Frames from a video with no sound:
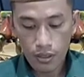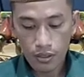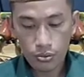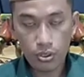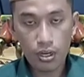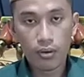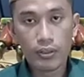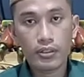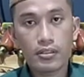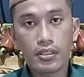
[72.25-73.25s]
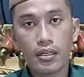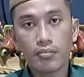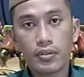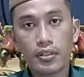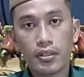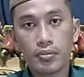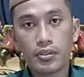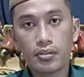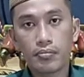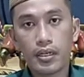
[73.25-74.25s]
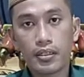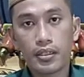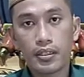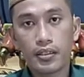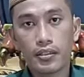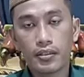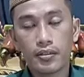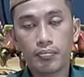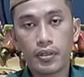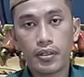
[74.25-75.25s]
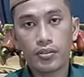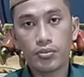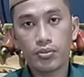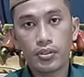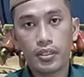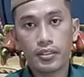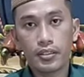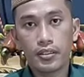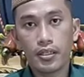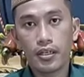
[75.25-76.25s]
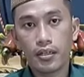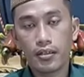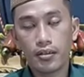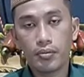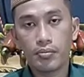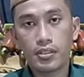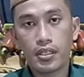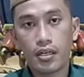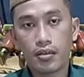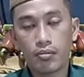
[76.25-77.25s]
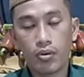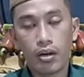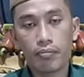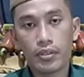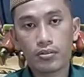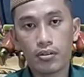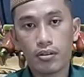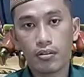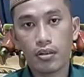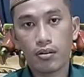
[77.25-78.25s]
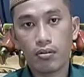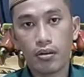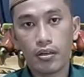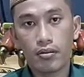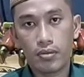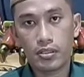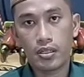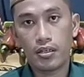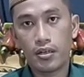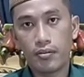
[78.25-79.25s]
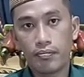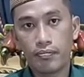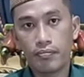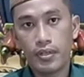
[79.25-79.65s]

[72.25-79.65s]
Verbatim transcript: Salawat dan salam kita persembahkan kepada junjungan kita Nabi besar Muhammad Sallallahu Alaihi Wasallam